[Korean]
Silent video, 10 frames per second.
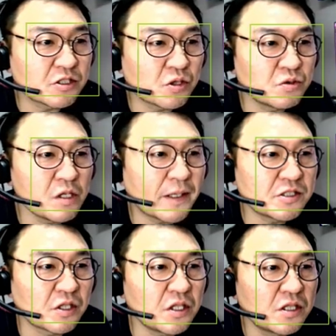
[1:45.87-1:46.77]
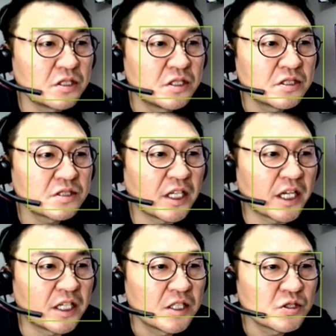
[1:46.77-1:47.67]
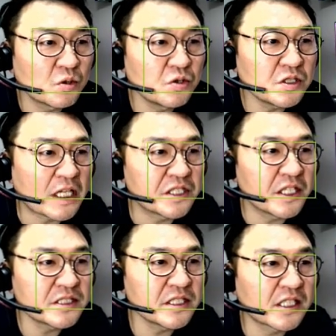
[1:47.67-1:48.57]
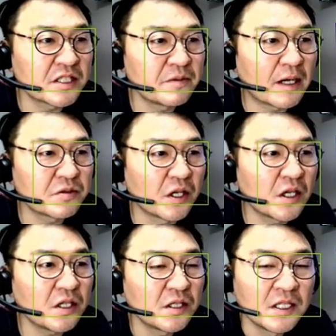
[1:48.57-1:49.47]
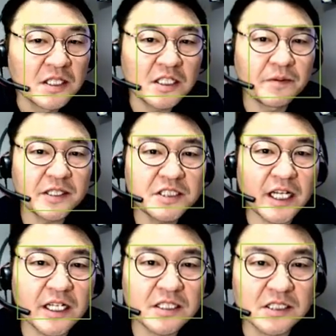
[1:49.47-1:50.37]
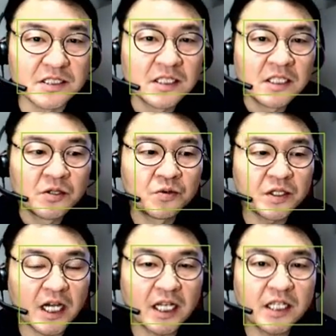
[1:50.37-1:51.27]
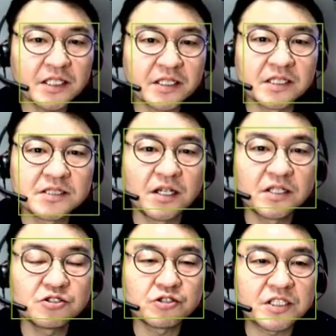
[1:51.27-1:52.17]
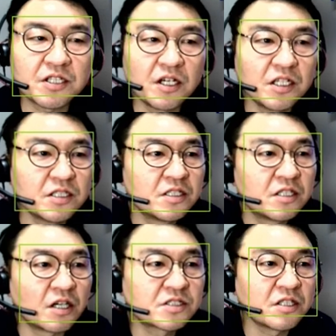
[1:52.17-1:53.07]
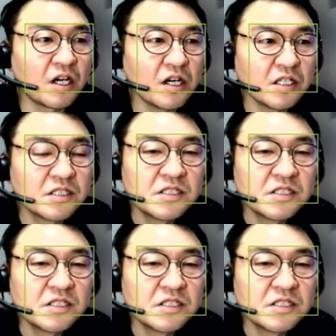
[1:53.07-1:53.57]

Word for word: 총론에 봤죠? 예, 총론 다 이해했으니까 넘어가고요. 이번 시간에는 우리가 했던 것 중에서 어떤 거?